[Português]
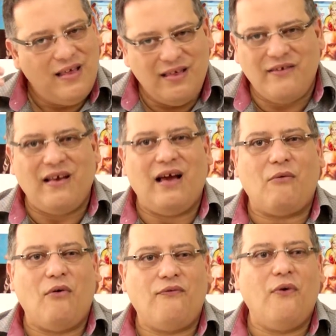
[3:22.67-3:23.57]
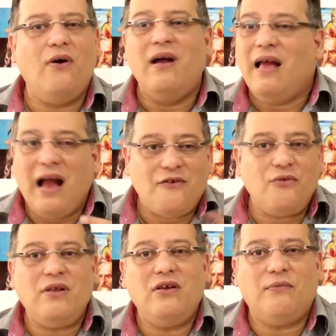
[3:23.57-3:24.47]
seja lá qual for,
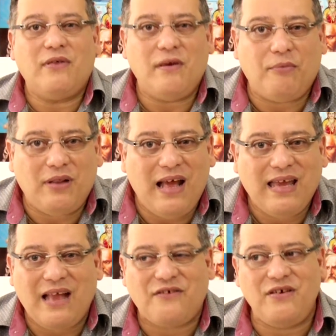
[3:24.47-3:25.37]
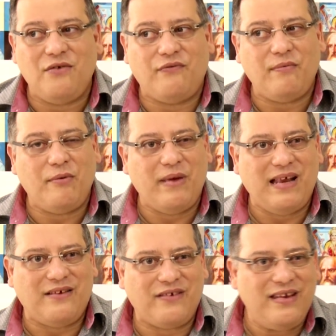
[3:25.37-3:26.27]
ajuda no que você puder, quietinho, vibra uma
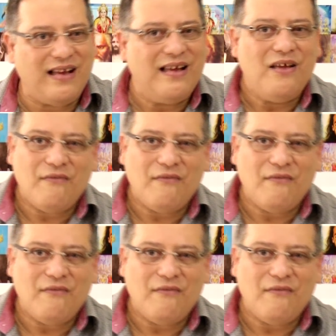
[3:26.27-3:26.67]
energia,